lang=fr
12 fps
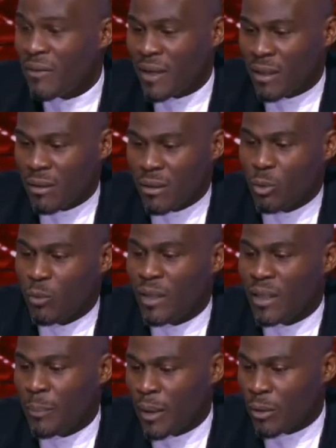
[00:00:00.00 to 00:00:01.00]
ça va être, euh, tout
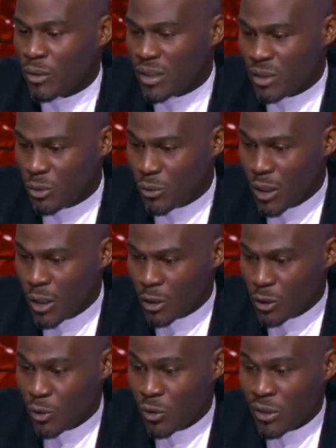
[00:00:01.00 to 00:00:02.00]
va dépendre aussi du,
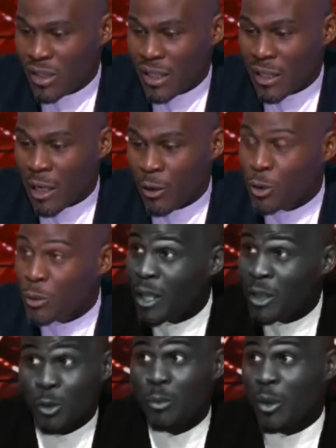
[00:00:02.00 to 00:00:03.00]
scénario du
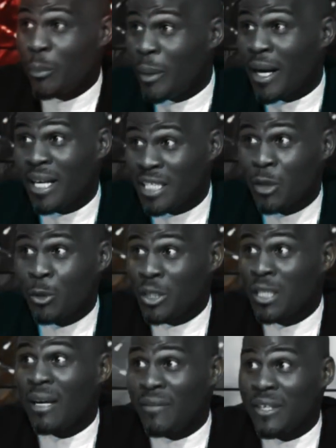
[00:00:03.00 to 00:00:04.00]
match. N'oublions pas
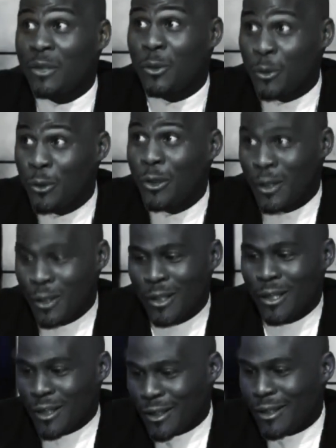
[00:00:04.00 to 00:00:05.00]
qu'Ancelotti a vécu
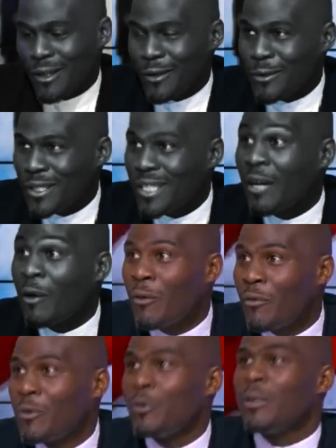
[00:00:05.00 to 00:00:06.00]
euh, aussi une
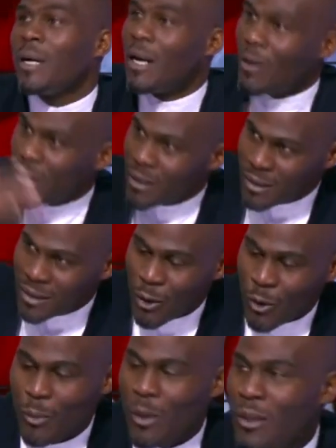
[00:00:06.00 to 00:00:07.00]
déconvenue. Alors,
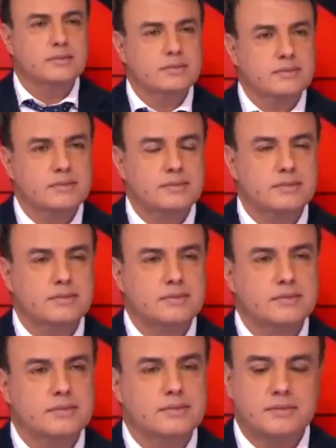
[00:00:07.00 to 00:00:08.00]
ça remonte, hein, euh,
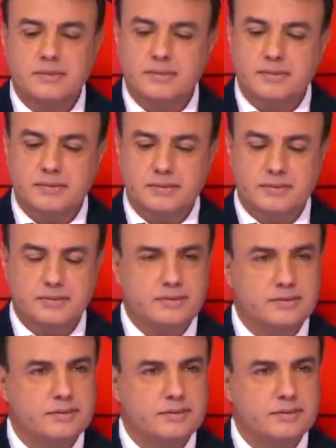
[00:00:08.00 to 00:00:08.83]
on en a parlé dans le sujet, en